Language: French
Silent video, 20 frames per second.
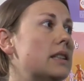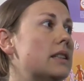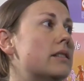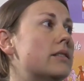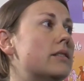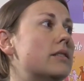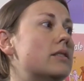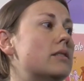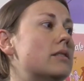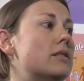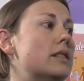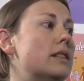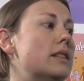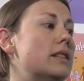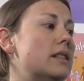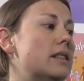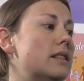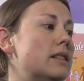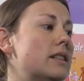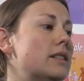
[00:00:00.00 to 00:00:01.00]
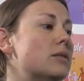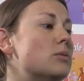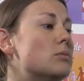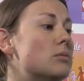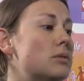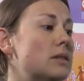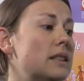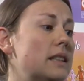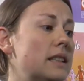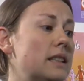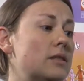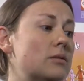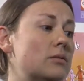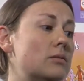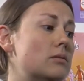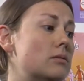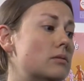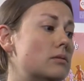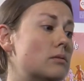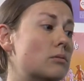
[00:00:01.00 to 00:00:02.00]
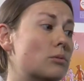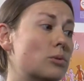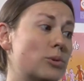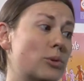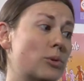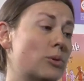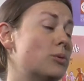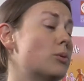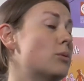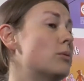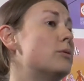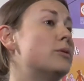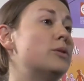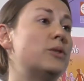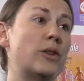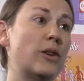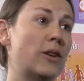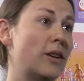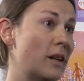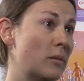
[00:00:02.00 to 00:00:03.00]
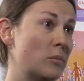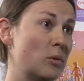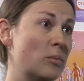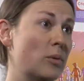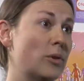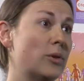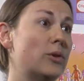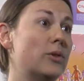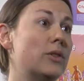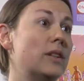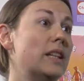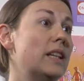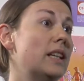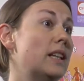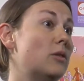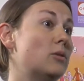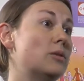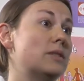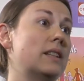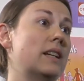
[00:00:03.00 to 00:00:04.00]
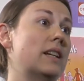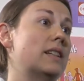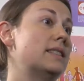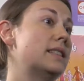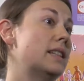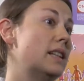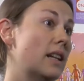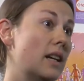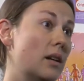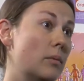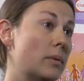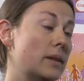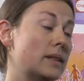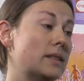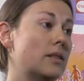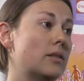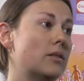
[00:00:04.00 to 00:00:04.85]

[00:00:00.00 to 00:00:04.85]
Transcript: euh, des, soucis où on se retrouve seul à un moment donné et le stress est là parce